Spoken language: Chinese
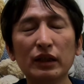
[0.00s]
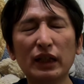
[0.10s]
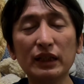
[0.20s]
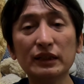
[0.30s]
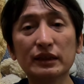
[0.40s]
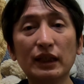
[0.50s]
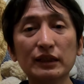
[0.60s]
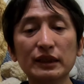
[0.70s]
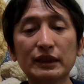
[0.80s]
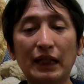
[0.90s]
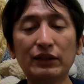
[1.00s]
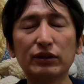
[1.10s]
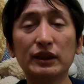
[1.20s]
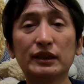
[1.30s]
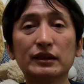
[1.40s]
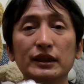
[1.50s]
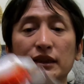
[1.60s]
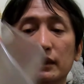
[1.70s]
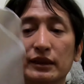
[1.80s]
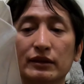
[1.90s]
那燕子要去采水的时候，
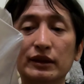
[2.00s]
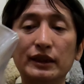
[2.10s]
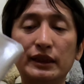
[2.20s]
燕子就会